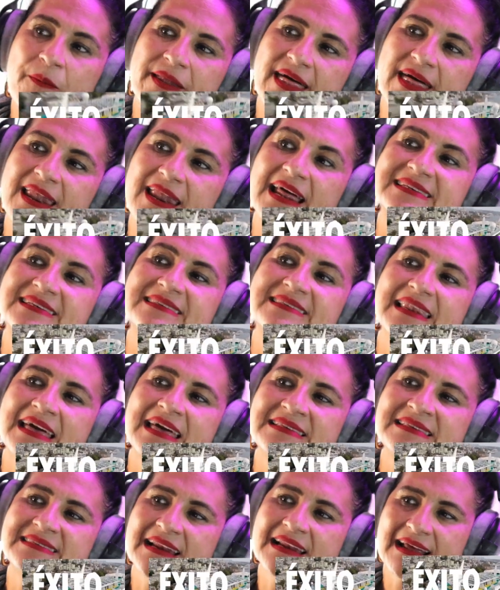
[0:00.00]
para dar la
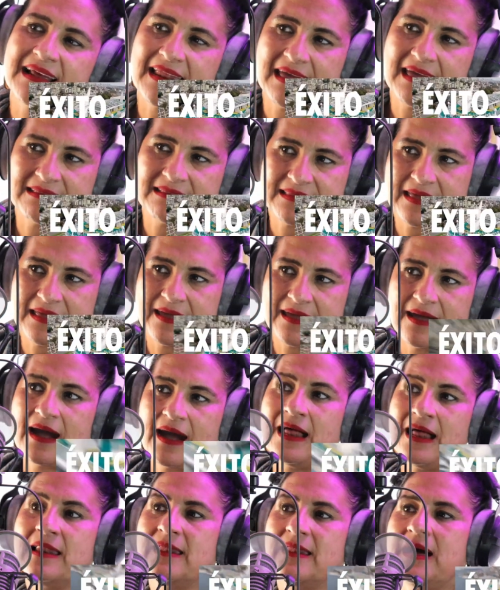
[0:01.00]
excelencia al cliente,
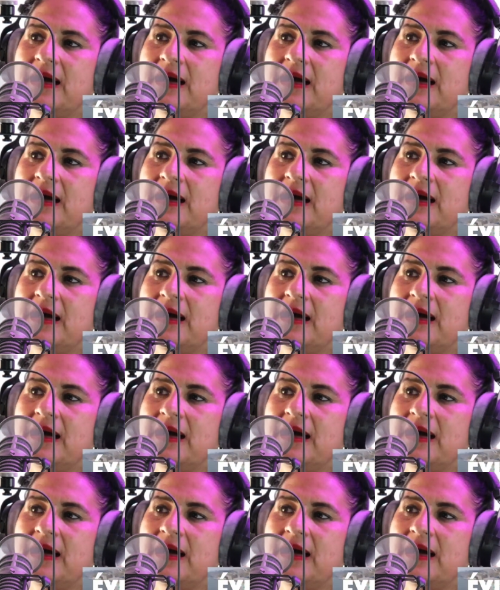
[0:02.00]
al,